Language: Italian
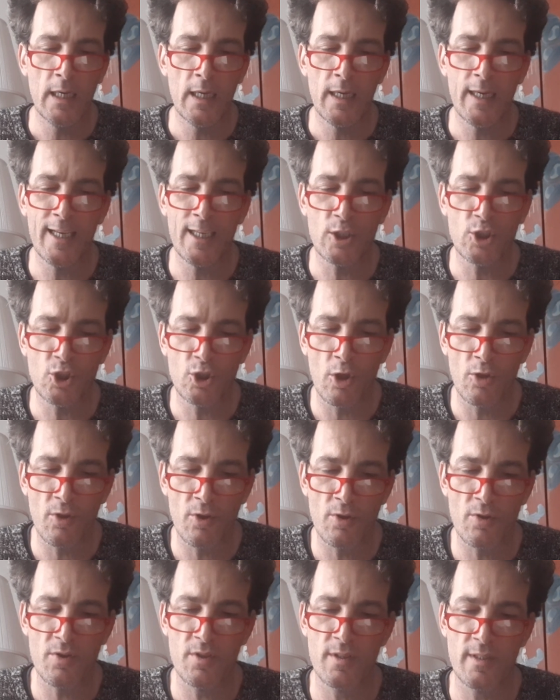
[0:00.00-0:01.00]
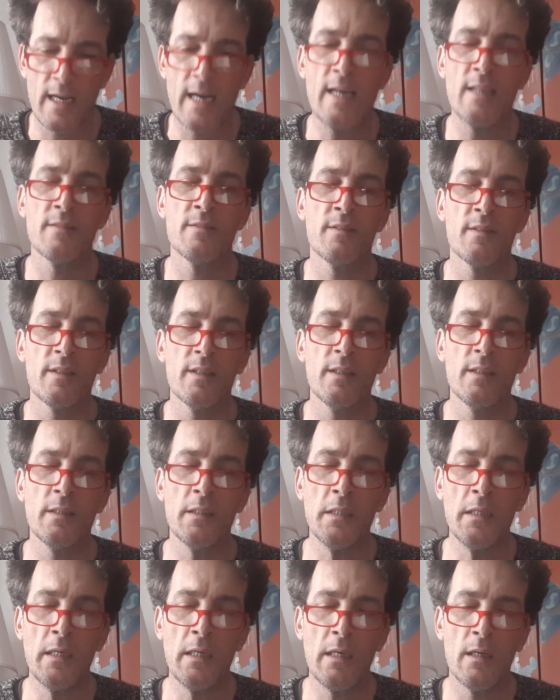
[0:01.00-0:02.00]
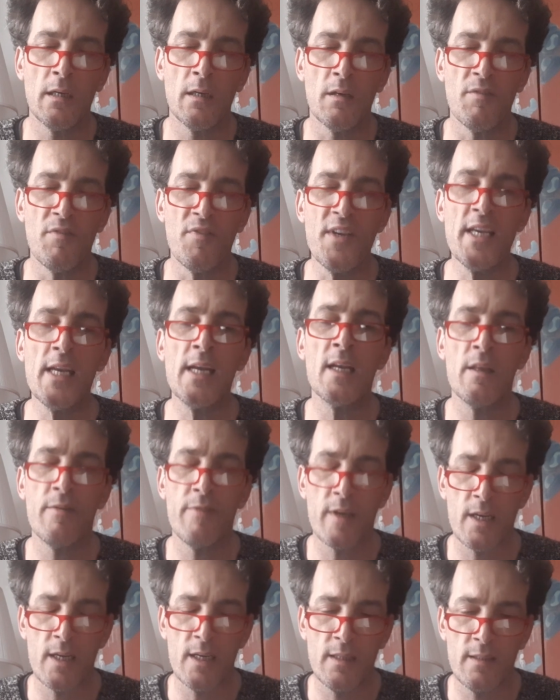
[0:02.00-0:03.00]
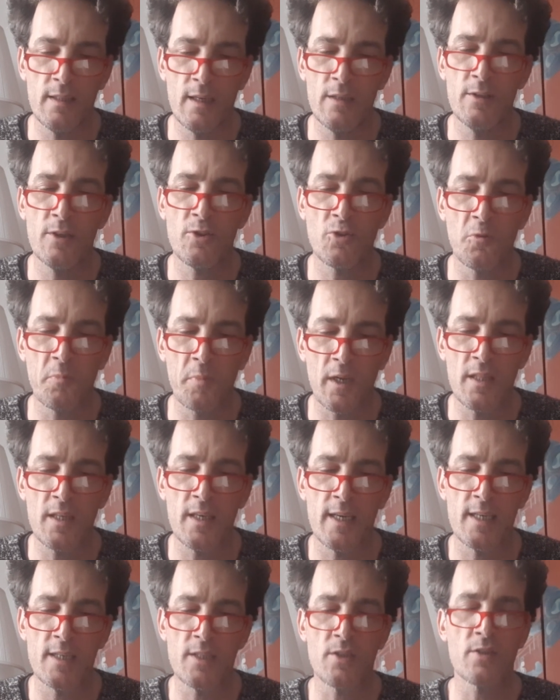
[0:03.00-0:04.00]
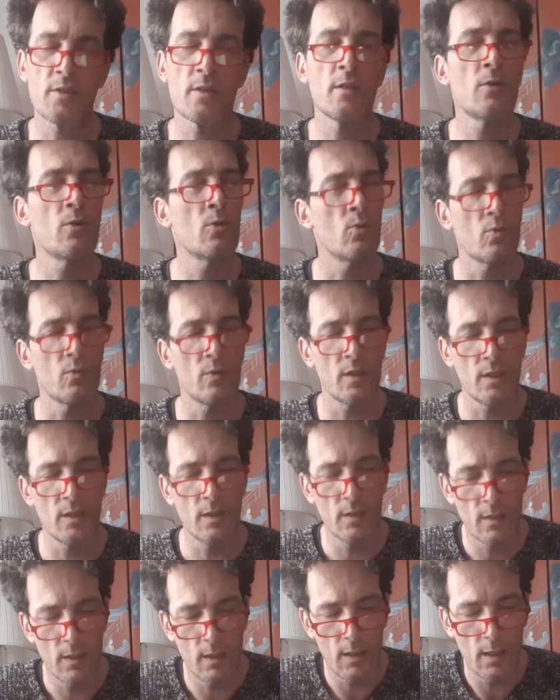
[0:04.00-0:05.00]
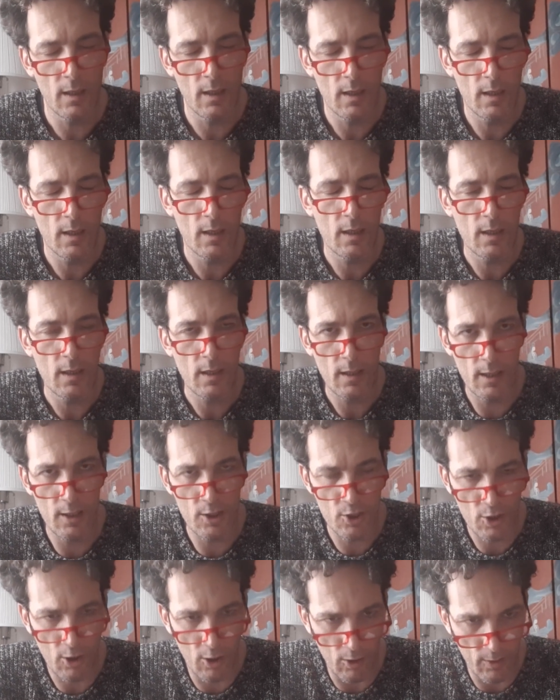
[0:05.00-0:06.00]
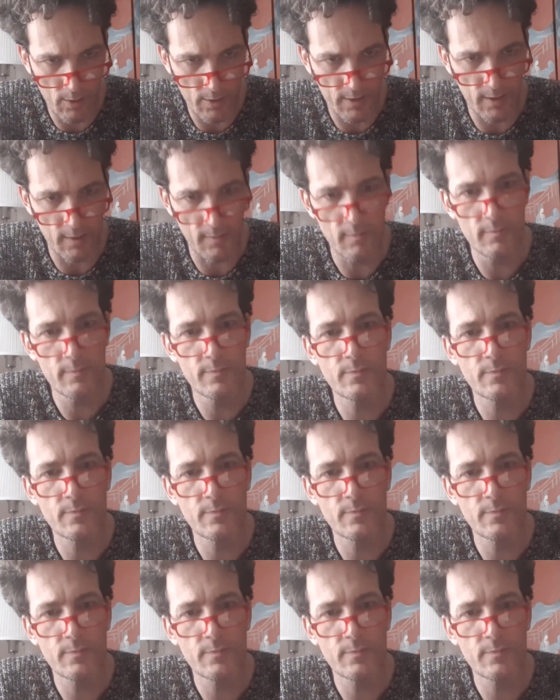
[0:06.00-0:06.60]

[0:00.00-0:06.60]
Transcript: e ciò nonostante vi eleverete al di sopra di esse nudi e sciolti.